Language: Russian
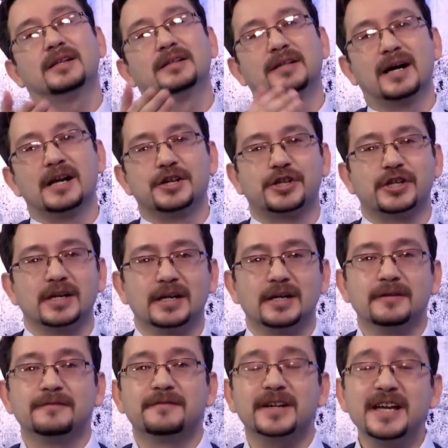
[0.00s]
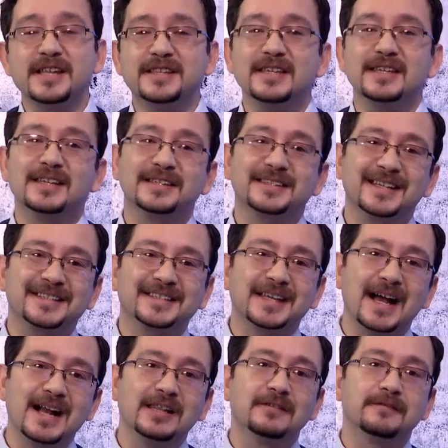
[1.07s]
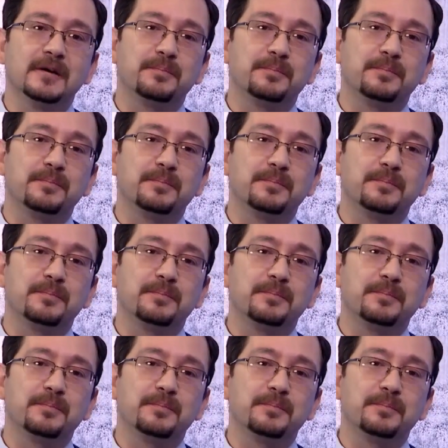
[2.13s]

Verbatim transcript: дальше. В рейтинге социального